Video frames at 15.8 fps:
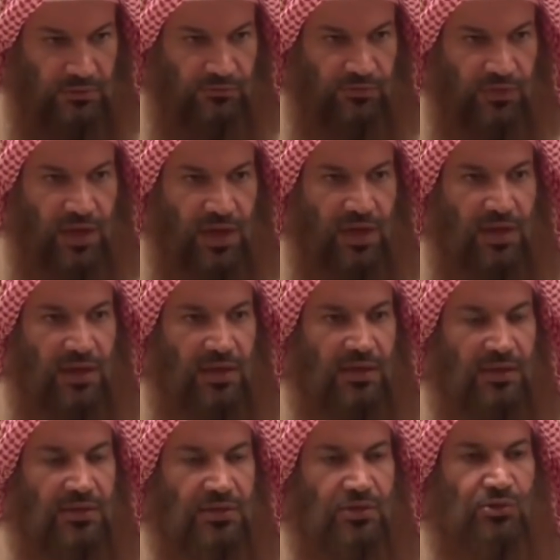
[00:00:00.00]

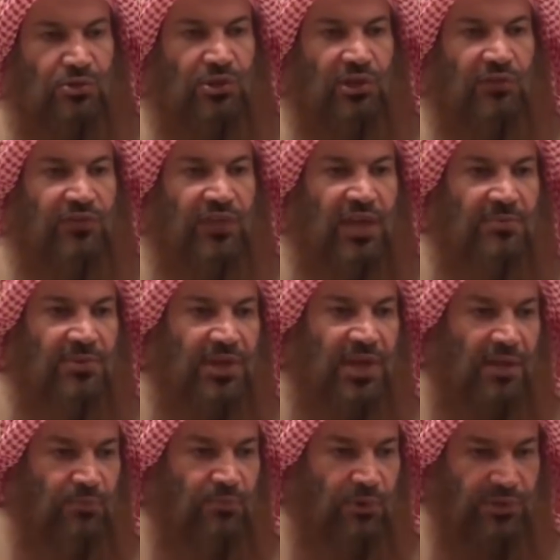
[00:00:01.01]
فيدخل فيها من
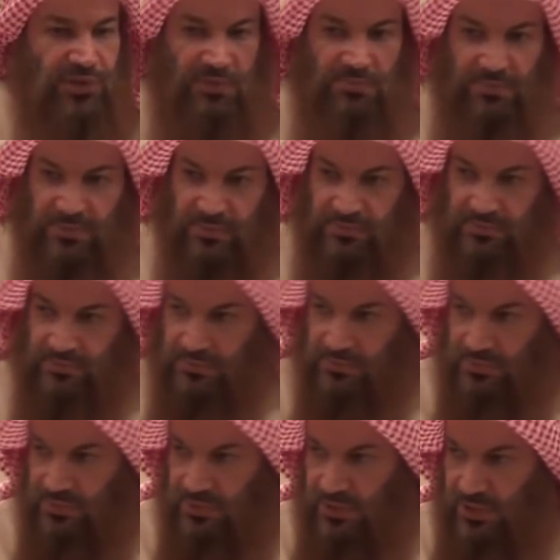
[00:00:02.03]
هب ودب
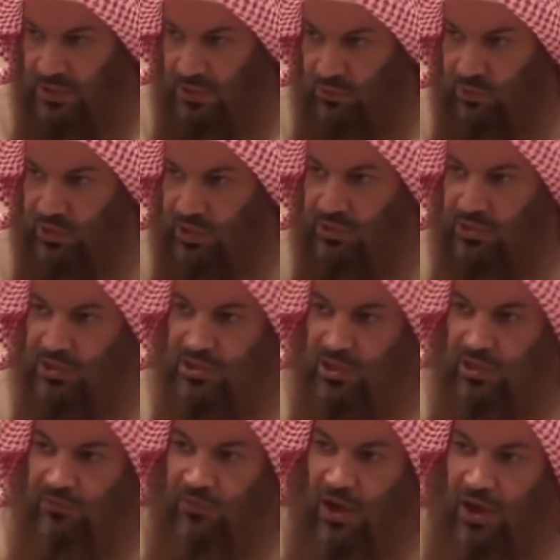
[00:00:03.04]

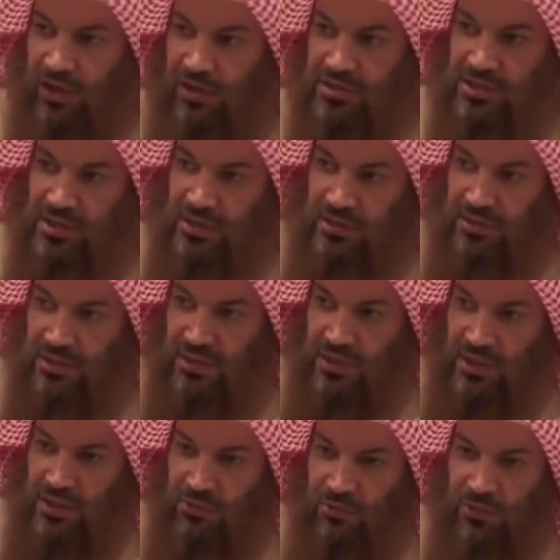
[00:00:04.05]
وتنتشر الفاحشة
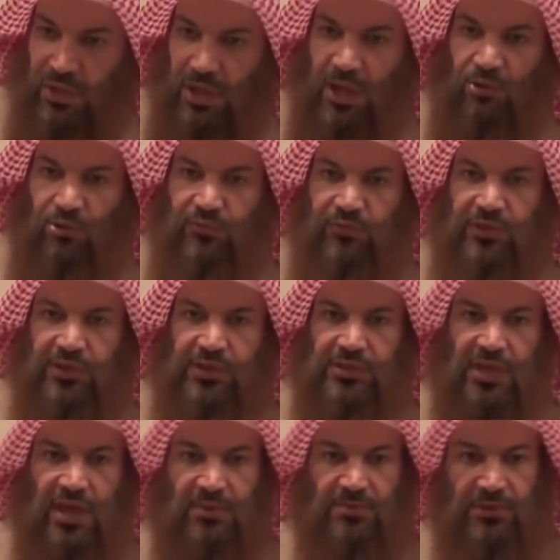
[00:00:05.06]
والله يقول في
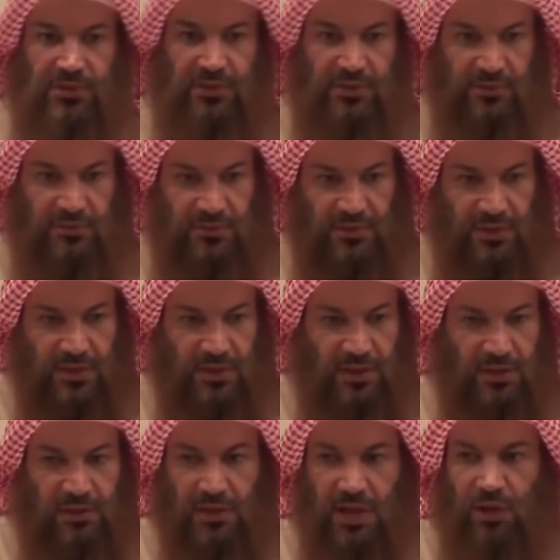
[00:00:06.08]
كتابه
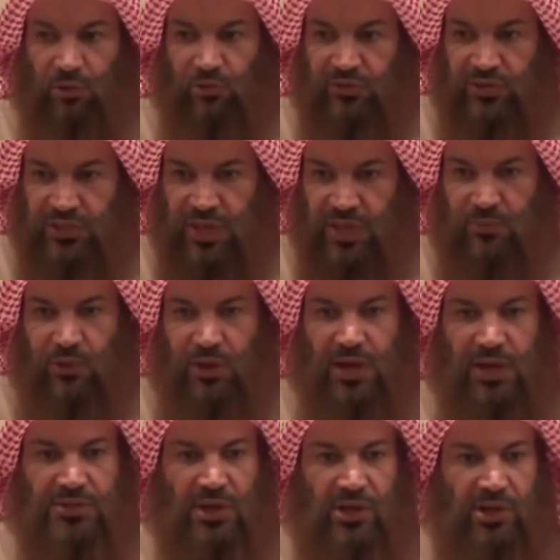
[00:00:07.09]
الله يقول في كتابه
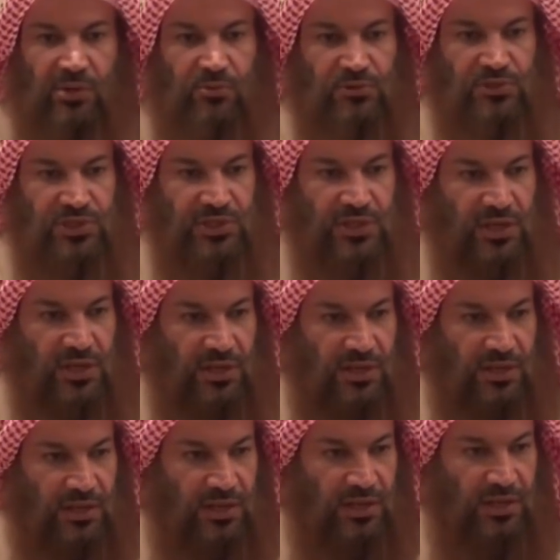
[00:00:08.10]
ولا تقربوا
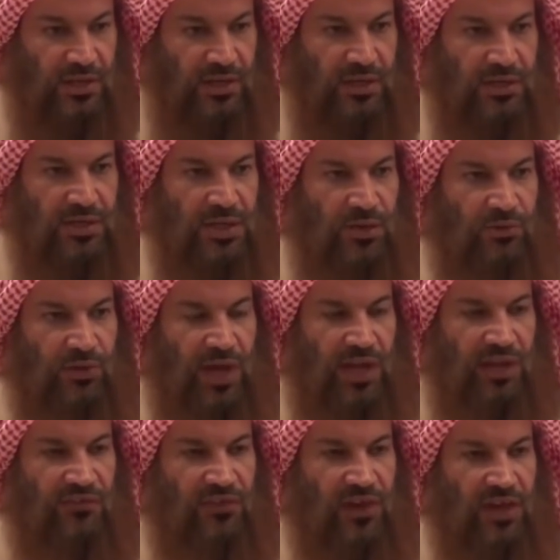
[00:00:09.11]
الزنا إنه
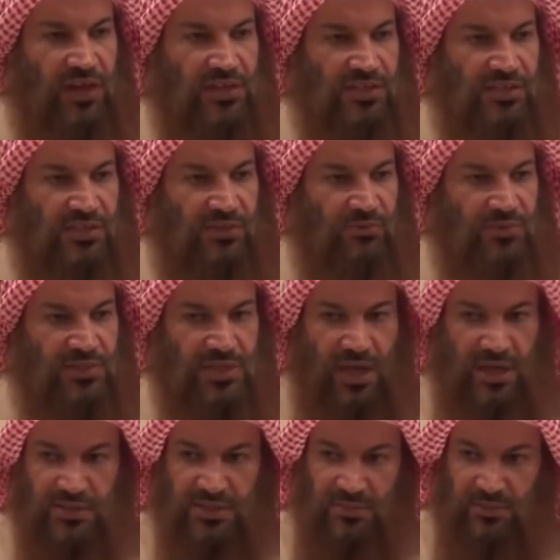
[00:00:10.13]
كان فاحشة
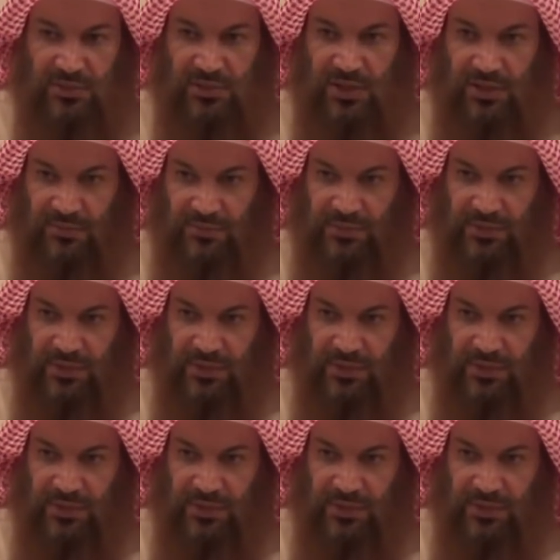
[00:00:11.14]
وساء سبيلا